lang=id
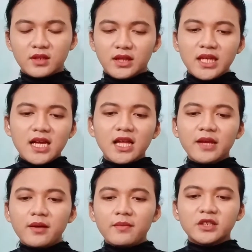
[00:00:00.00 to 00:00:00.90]
tiganya
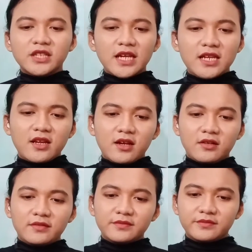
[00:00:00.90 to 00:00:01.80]
member China
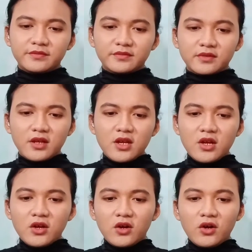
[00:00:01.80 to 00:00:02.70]

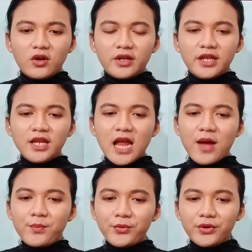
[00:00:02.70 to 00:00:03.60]
oh ini lampu